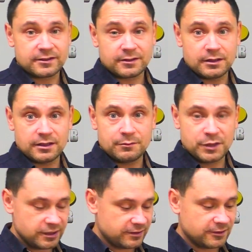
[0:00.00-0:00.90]
Э,
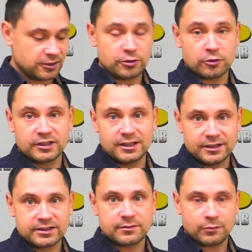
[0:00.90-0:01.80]
мини-светодиодные
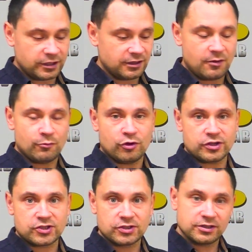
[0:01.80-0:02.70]
линзы под лампу
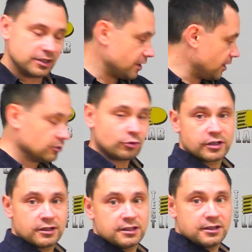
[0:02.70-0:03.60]
H4,
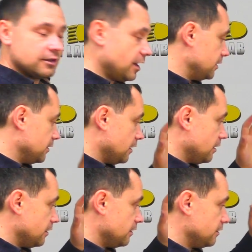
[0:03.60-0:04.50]
которые не
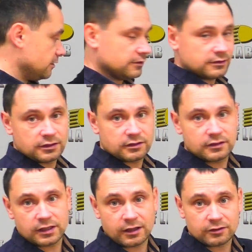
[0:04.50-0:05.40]
надо, э, э,
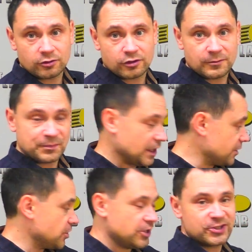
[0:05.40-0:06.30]
для которых,
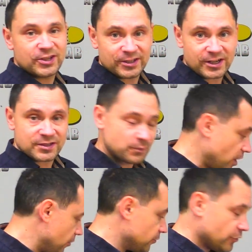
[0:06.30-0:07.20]
точнее, не надо
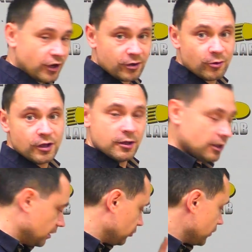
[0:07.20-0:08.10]
распаивать фару,
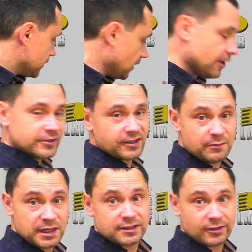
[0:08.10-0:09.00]
которые ставятся
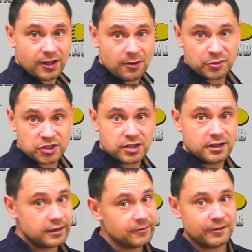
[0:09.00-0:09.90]
вместо лампочки,
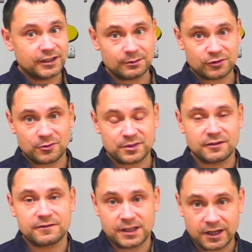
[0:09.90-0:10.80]
и в этом,
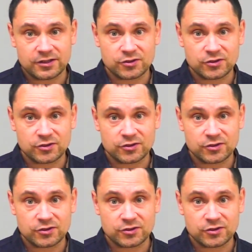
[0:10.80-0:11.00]
собственно, вся их